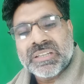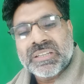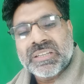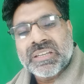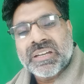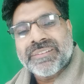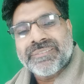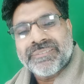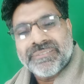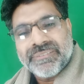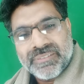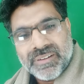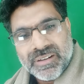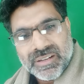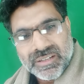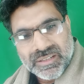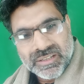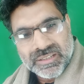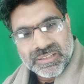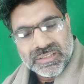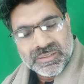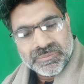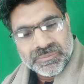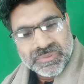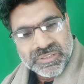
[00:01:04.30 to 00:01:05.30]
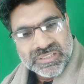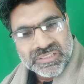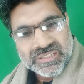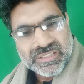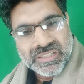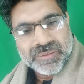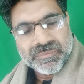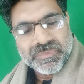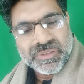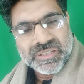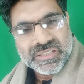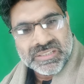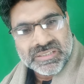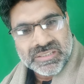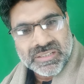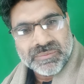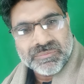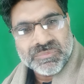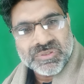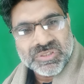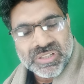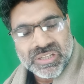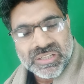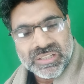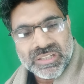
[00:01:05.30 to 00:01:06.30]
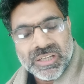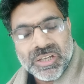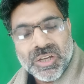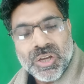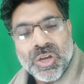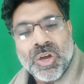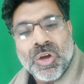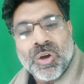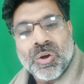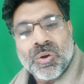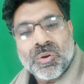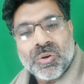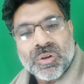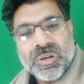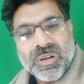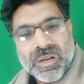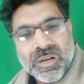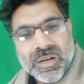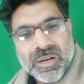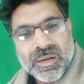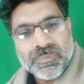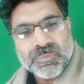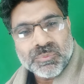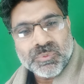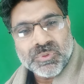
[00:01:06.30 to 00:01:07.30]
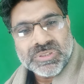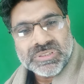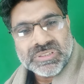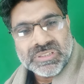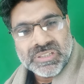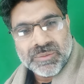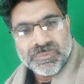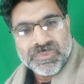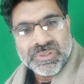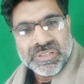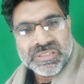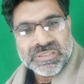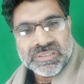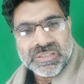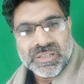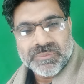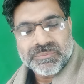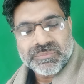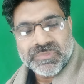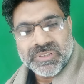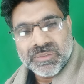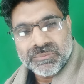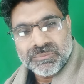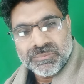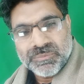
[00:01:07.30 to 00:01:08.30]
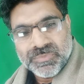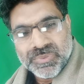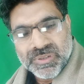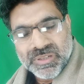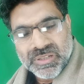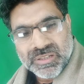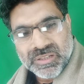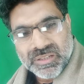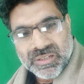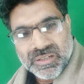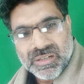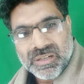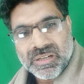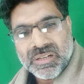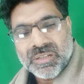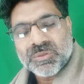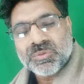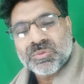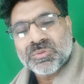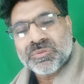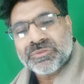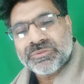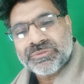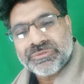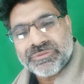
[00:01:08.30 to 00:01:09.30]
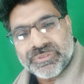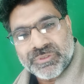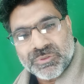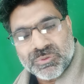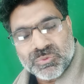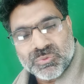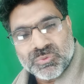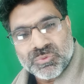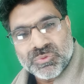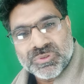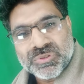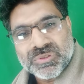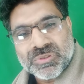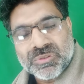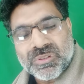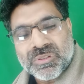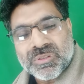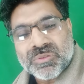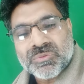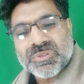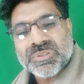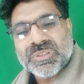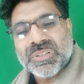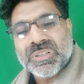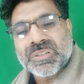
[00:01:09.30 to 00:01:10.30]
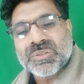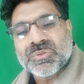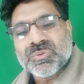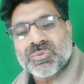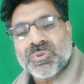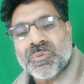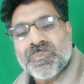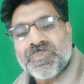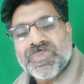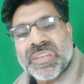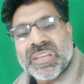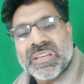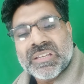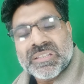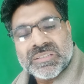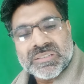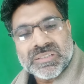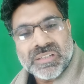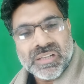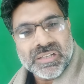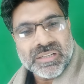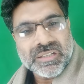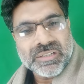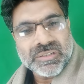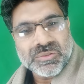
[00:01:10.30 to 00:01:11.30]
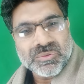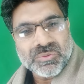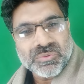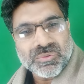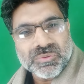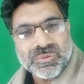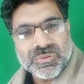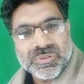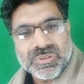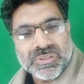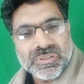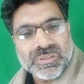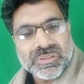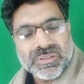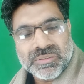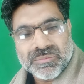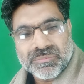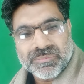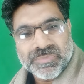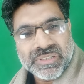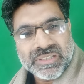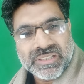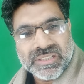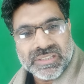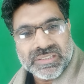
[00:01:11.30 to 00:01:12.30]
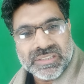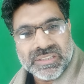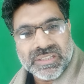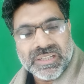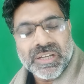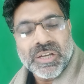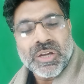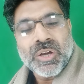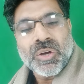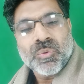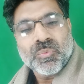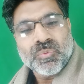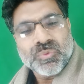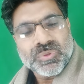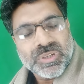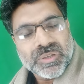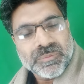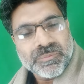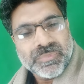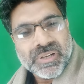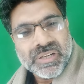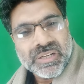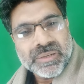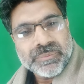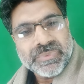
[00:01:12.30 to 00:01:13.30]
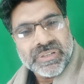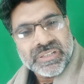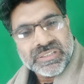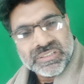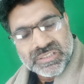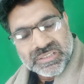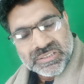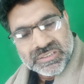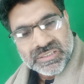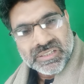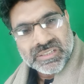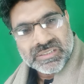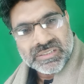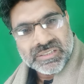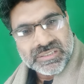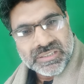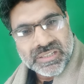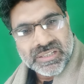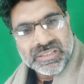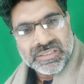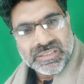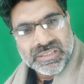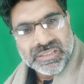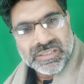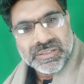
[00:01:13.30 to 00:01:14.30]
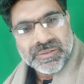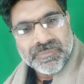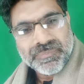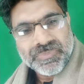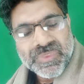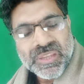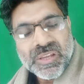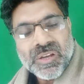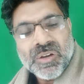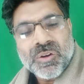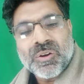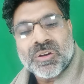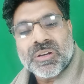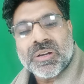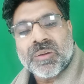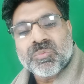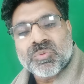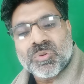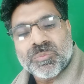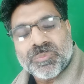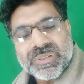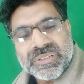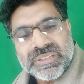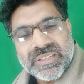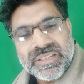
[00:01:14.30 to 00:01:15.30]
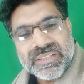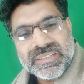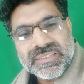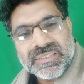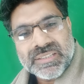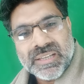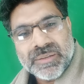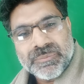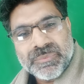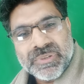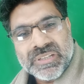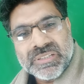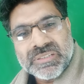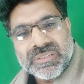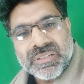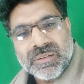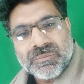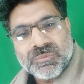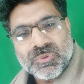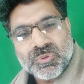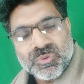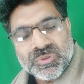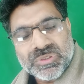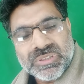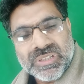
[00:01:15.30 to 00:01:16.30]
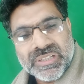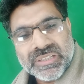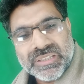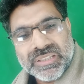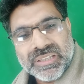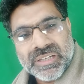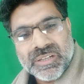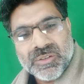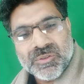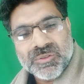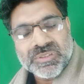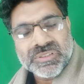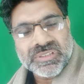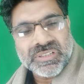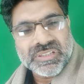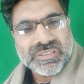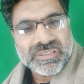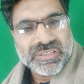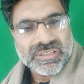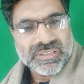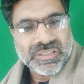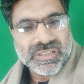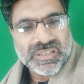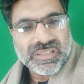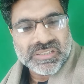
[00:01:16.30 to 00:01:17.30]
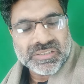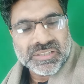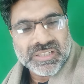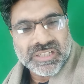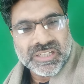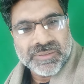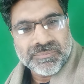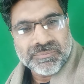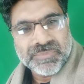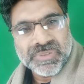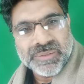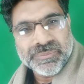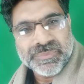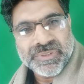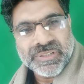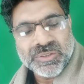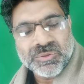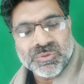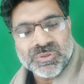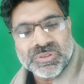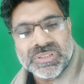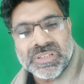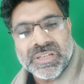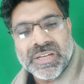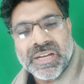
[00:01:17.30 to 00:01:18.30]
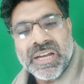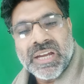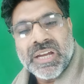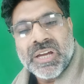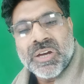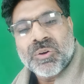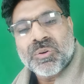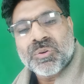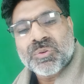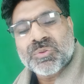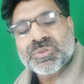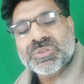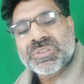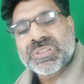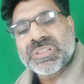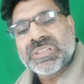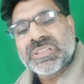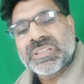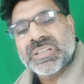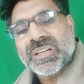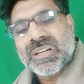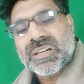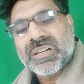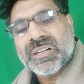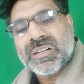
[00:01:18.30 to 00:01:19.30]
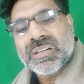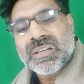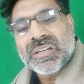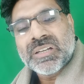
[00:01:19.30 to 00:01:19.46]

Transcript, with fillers: कि क्या वाकई हमें इस्लामी निज़ाम चाहिए और आपको इस्लामी निज़ाम की बरक़ात और फ्यूज़ और उसकी जो सारी जो बरकतें हैं उनके बारे में अच्छी तरह से जानते हैं हम और आपको पता है इस्लामी निज़ाम होता क्या है और इस किस अंदाज से इम्प्लीमेंट होता है और उसकी क्या